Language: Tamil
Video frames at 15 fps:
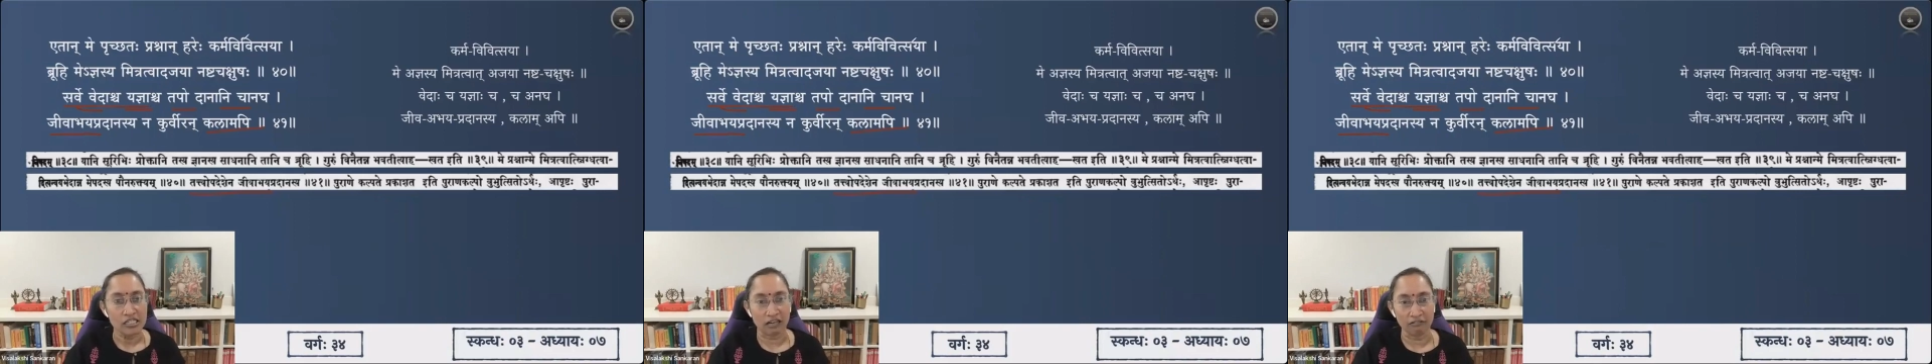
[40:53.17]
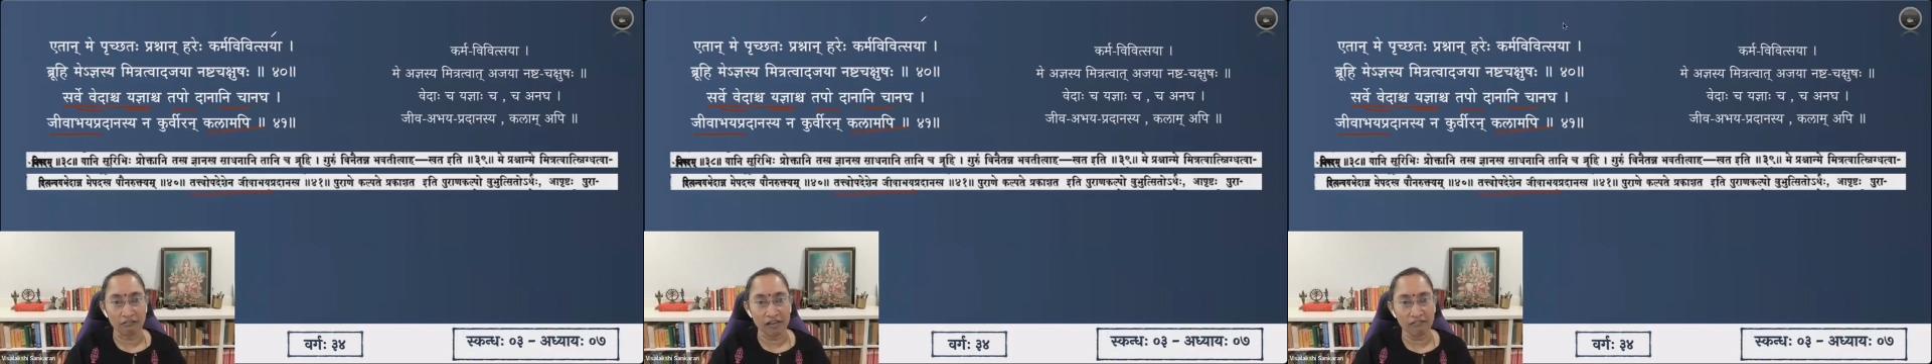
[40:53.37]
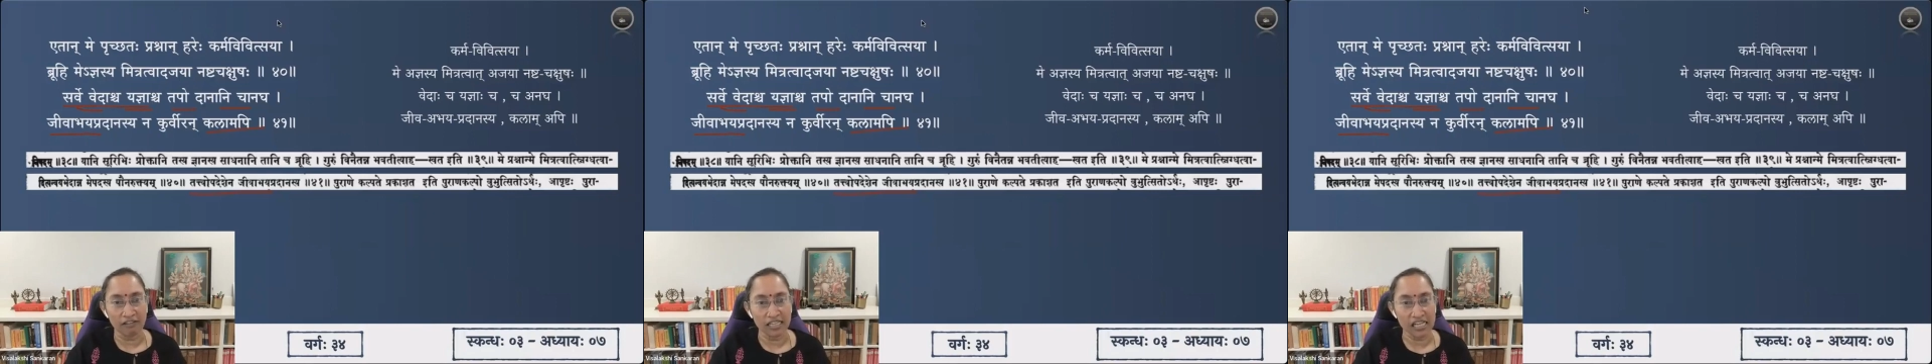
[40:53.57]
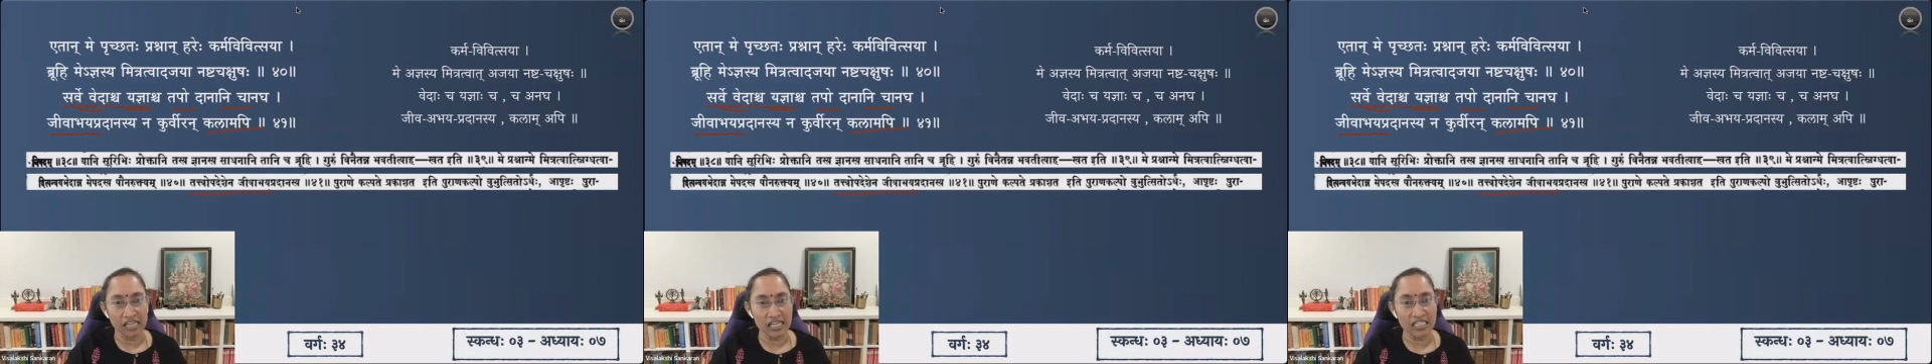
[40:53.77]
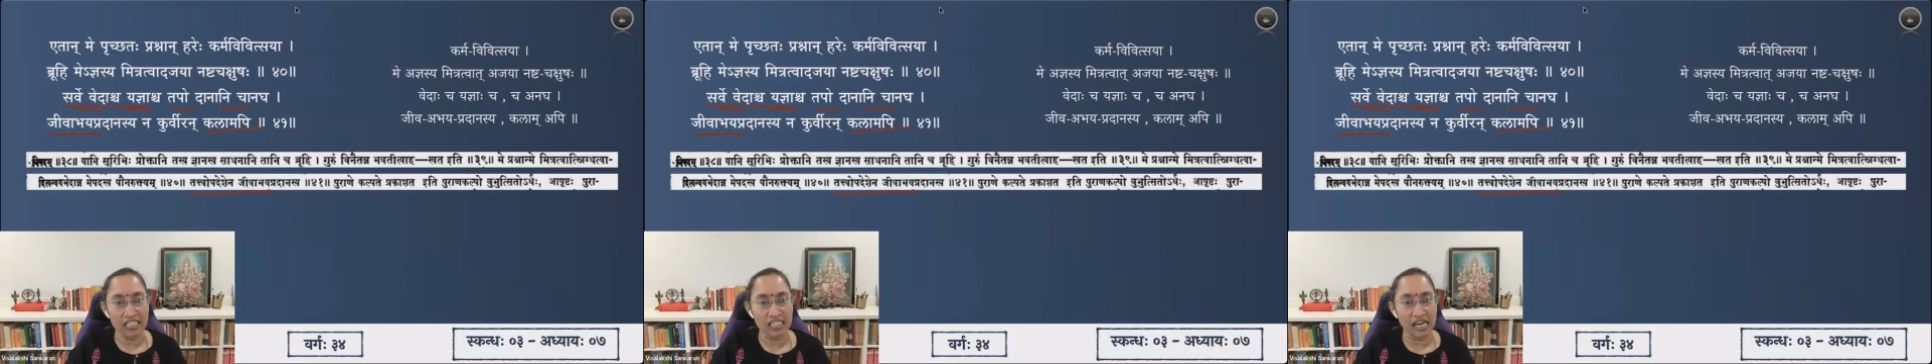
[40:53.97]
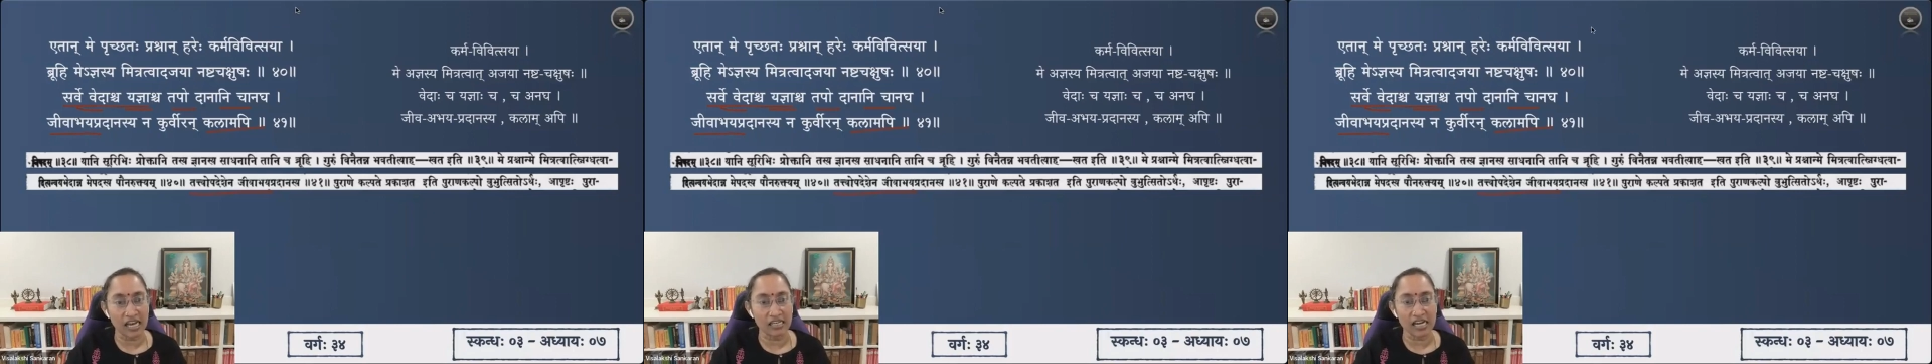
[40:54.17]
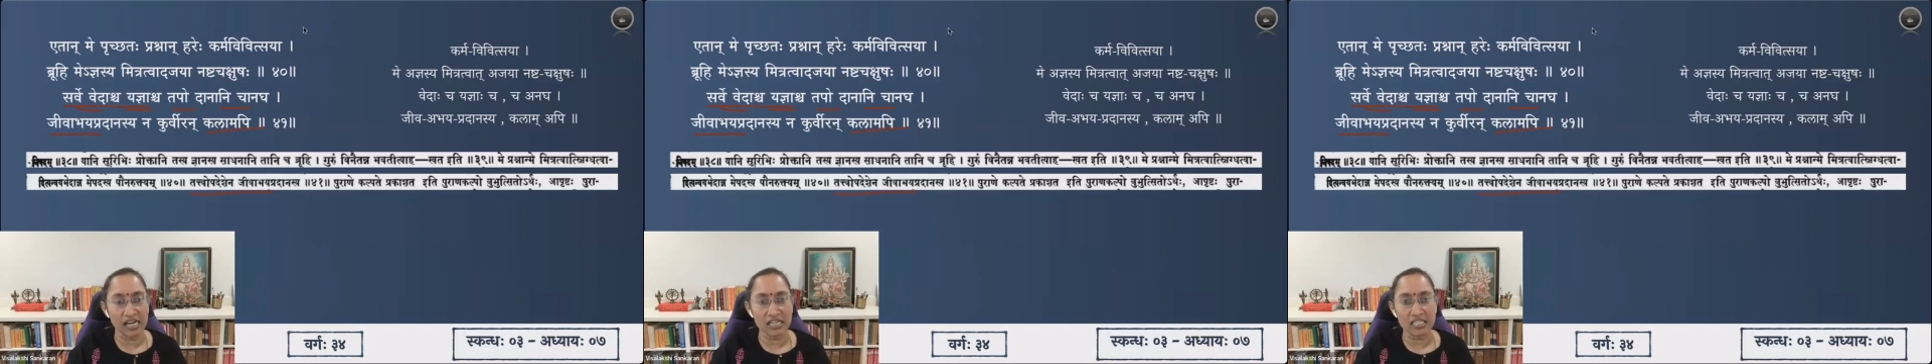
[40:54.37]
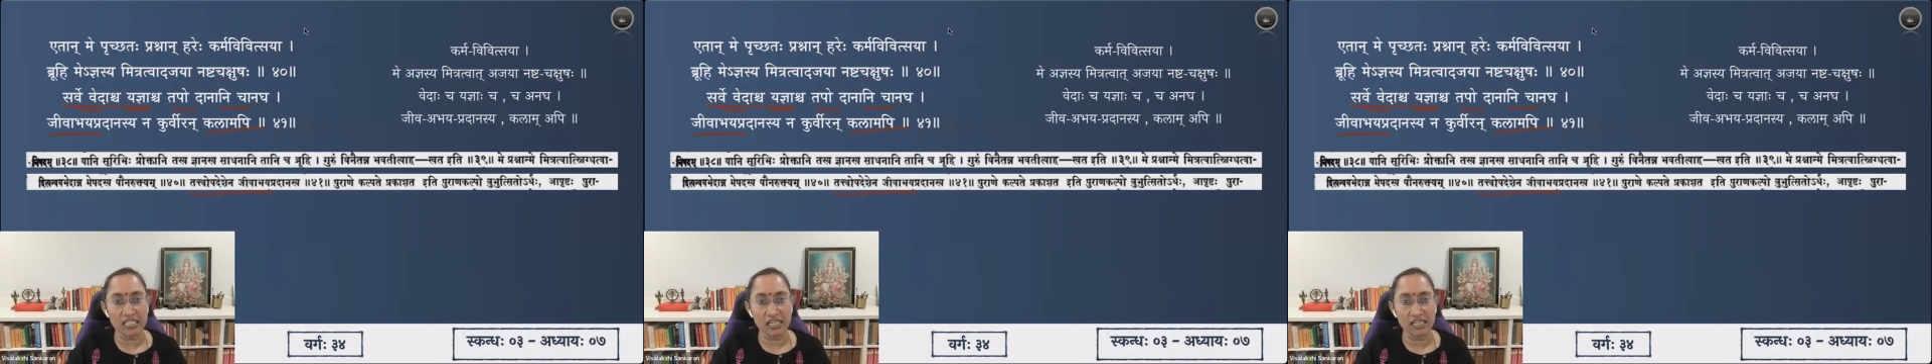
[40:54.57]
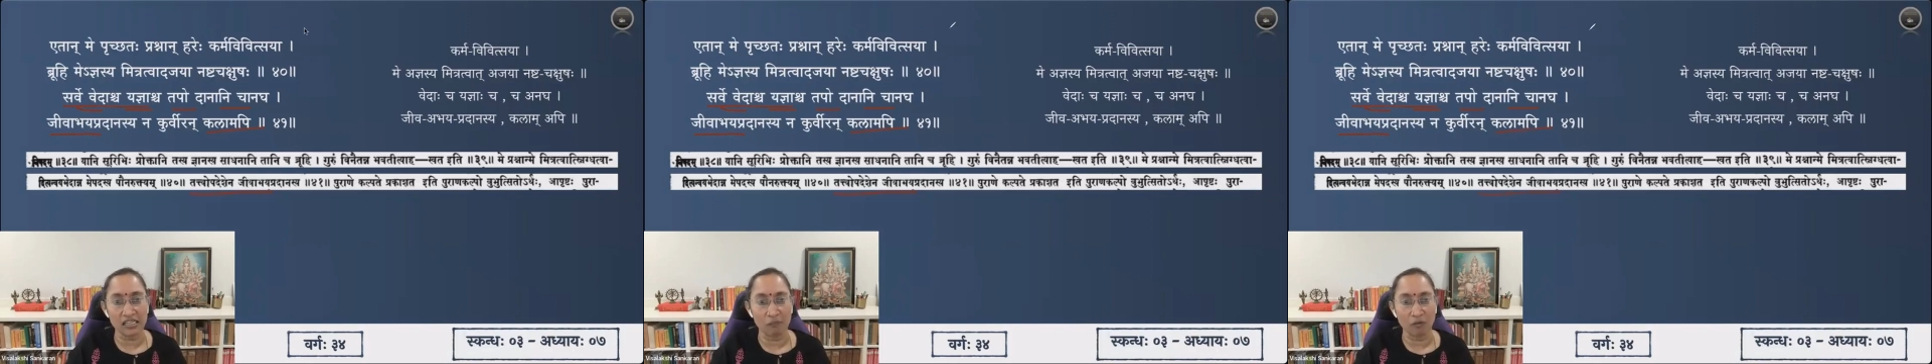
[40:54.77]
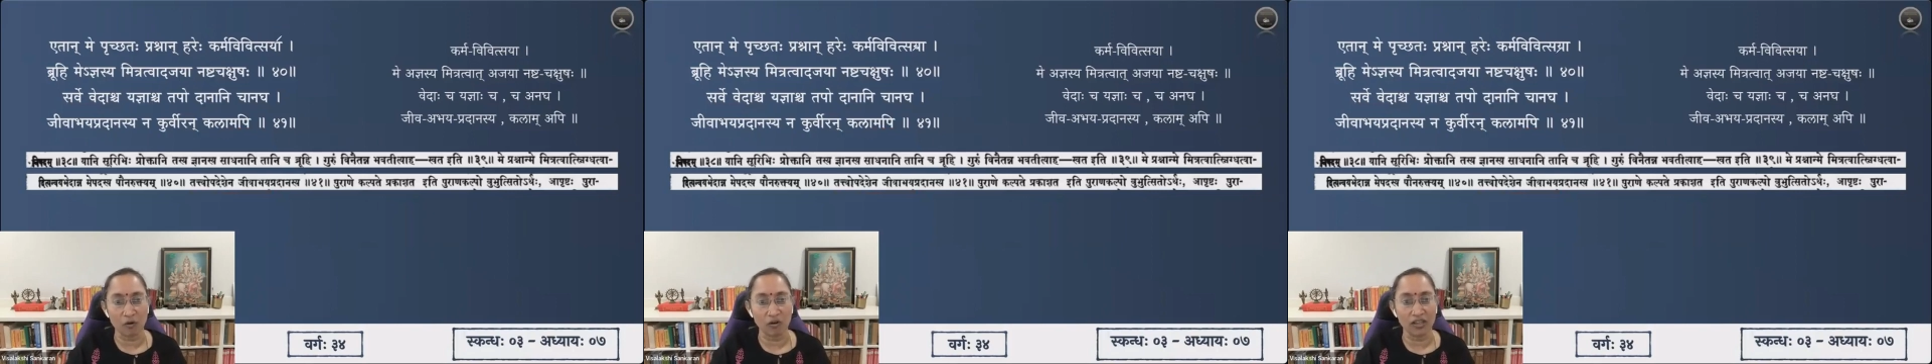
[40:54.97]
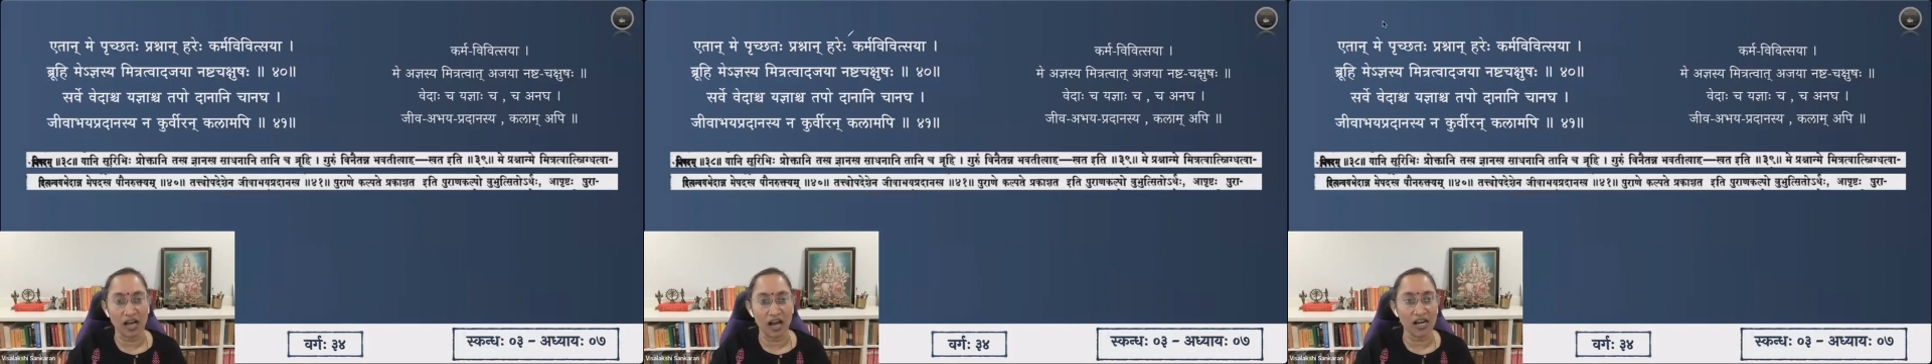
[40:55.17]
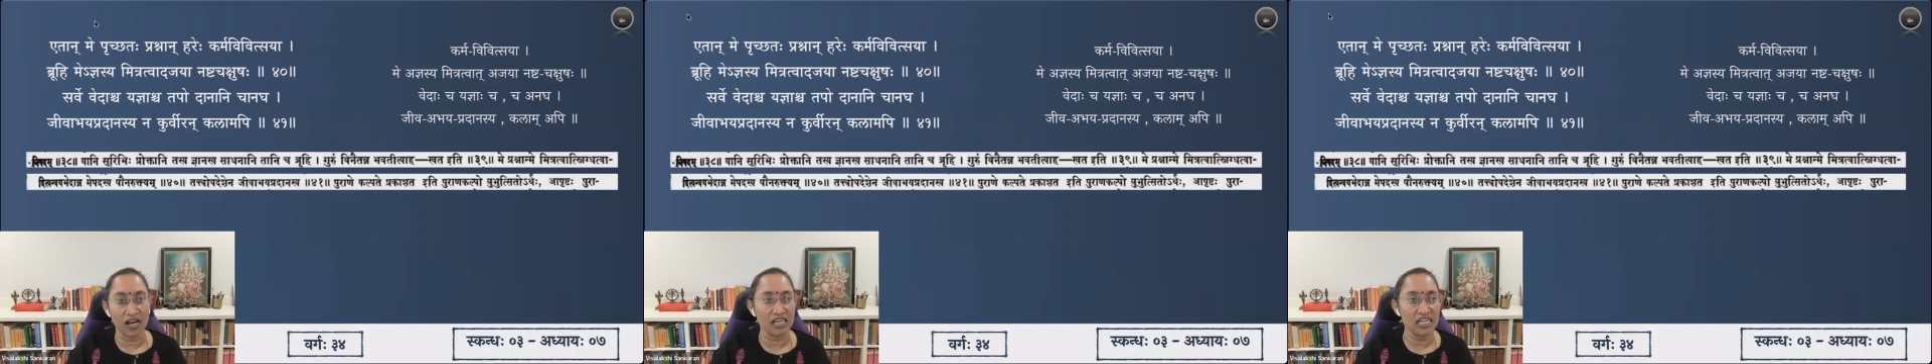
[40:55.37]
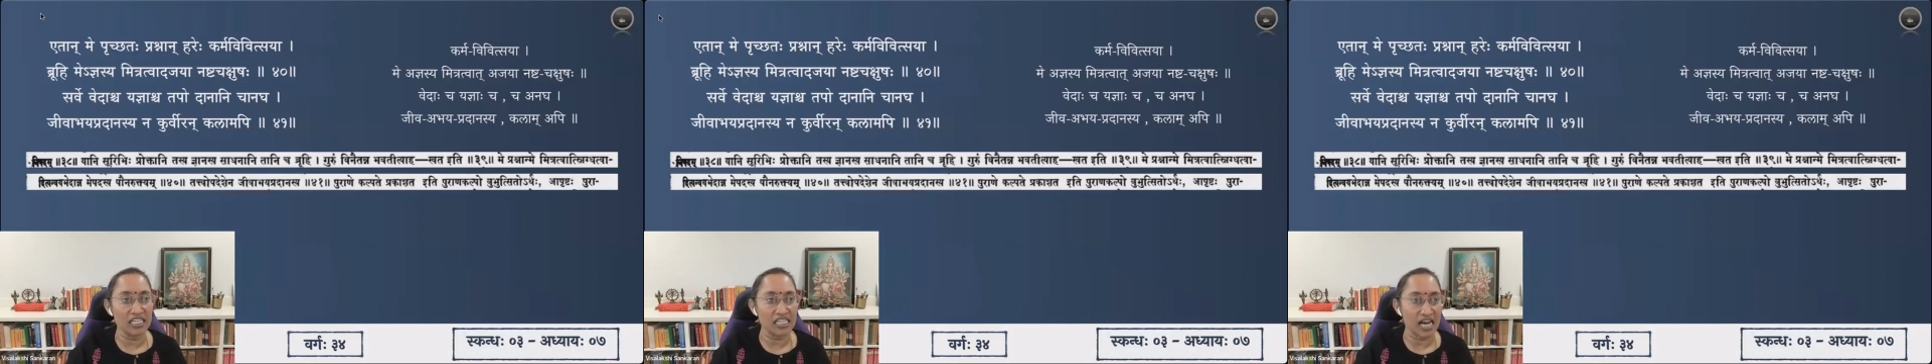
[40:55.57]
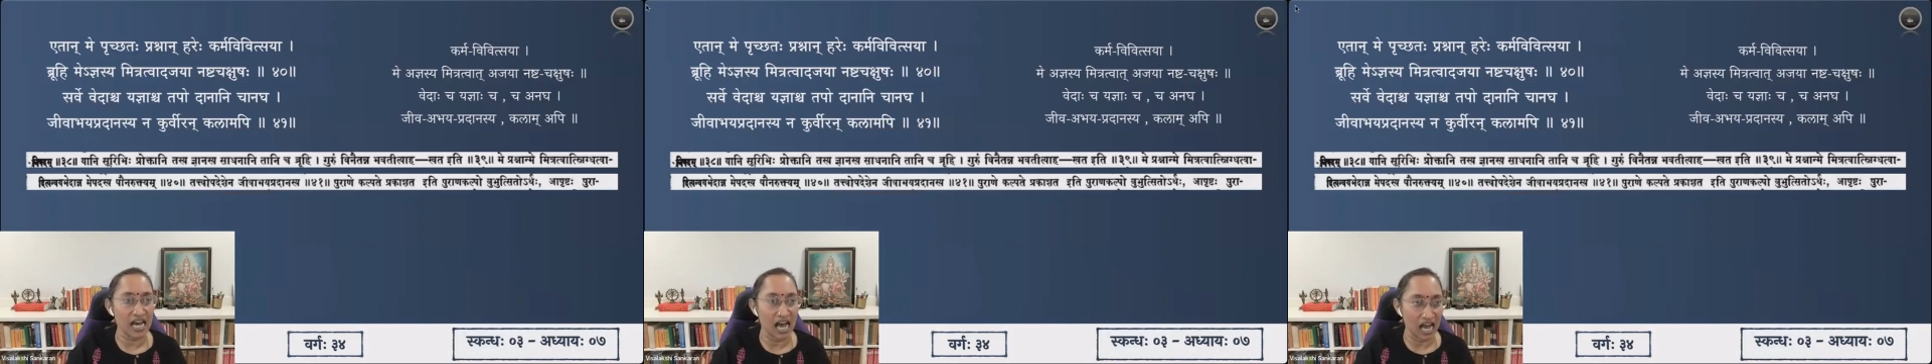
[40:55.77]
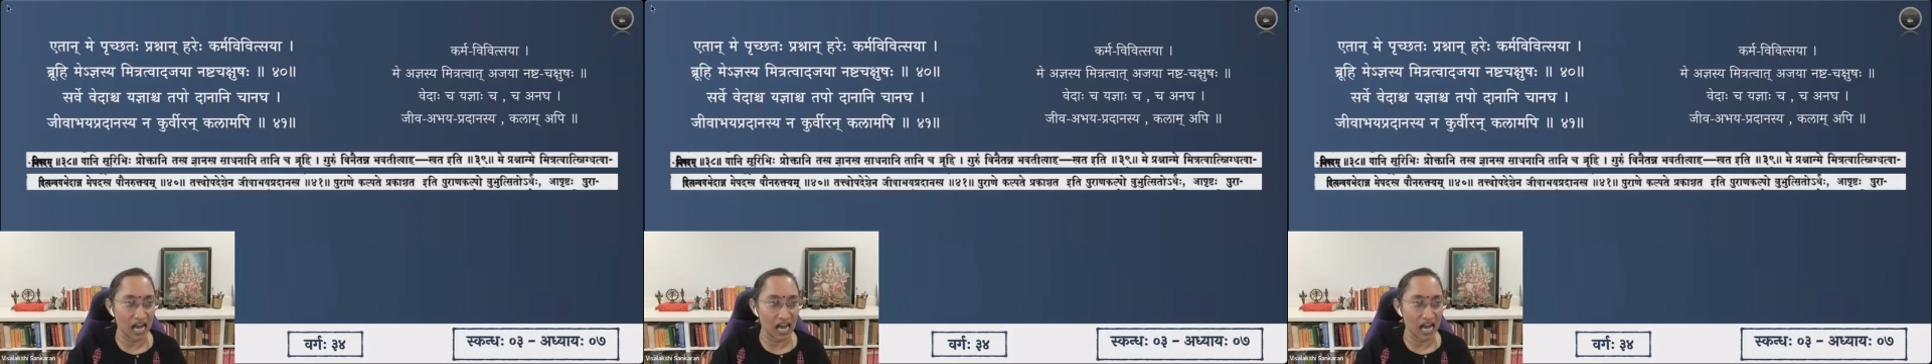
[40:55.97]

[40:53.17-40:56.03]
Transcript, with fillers: சர்வே வேதாச்ச யஜ்யாச்ச தபோ தானானிச்ச